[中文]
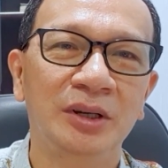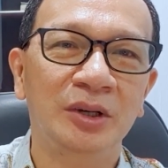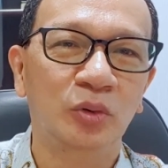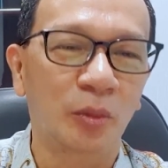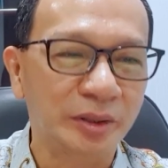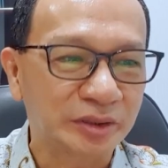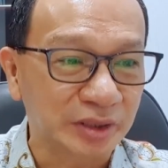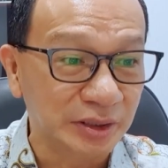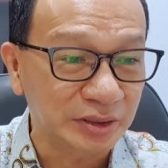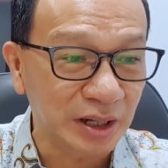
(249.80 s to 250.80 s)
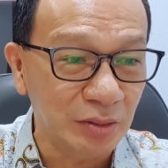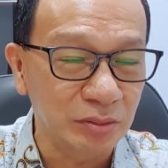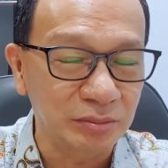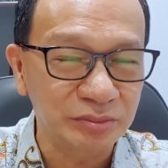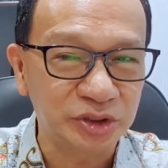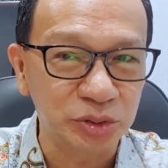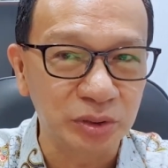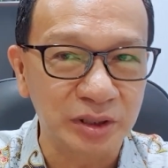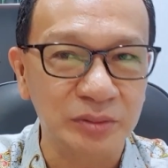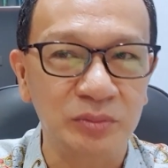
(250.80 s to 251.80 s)
我们得到救
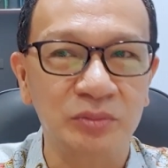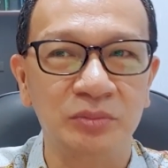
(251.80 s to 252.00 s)
恩，